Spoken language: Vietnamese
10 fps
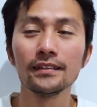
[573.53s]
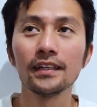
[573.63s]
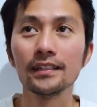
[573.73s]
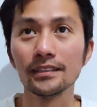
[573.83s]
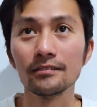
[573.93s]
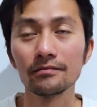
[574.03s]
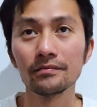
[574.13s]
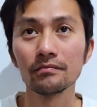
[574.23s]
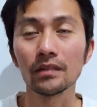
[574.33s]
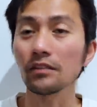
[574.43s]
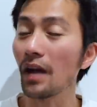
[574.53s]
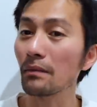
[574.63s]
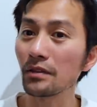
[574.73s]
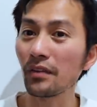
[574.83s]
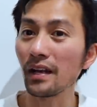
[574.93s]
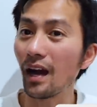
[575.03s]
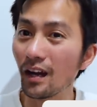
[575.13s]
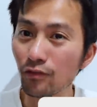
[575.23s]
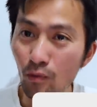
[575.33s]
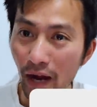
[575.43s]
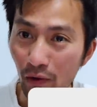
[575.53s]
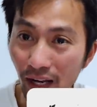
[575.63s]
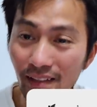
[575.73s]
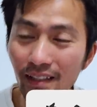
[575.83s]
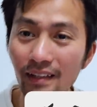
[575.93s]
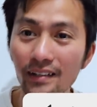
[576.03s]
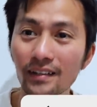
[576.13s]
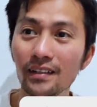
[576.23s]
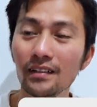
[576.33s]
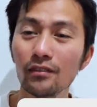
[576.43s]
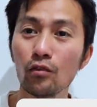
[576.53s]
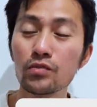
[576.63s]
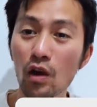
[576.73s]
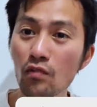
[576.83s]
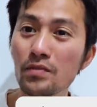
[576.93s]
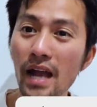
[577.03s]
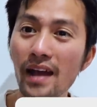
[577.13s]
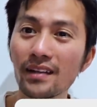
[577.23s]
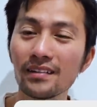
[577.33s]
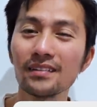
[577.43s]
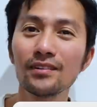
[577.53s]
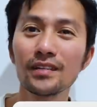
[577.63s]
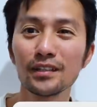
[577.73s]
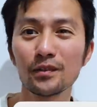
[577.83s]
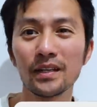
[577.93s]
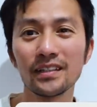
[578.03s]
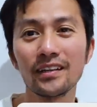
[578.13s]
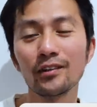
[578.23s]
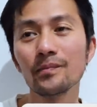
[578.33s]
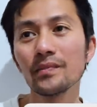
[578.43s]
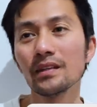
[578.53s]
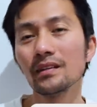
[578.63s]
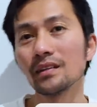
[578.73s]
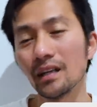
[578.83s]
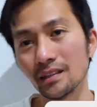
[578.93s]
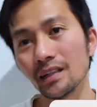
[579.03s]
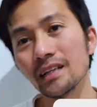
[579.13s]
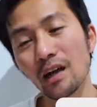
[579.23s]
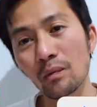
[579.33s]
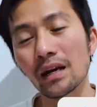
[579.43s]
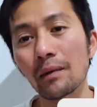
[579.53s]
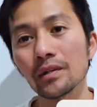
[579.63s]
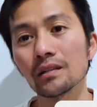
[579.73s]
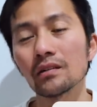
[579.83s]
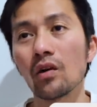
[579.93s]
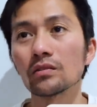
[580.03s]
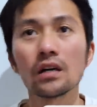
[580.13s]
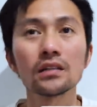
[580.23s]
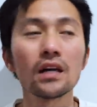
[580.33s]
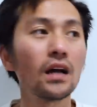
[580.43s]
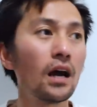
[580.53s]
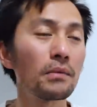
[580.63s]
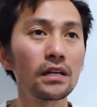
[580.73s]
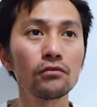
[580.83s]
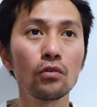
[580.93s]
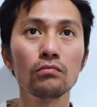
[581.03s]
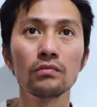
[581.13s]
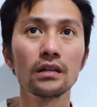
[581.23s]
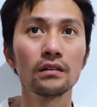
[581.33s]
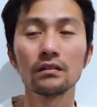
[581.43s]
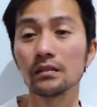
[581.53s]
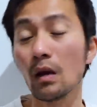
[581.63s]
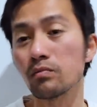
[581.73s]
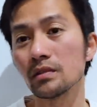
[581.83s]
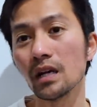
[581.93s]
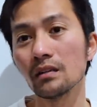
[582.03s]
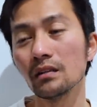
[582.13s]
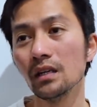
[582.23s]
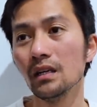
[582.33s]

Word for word: thì cái farm này phải ở vùng hẻo lánh nha, vùng sâu vùng xa đó, nói vậy cho bạn dễ hiểu, thì hy vọng bạn làm được. Còn thân nhân ở mấy cái vùng đông dân,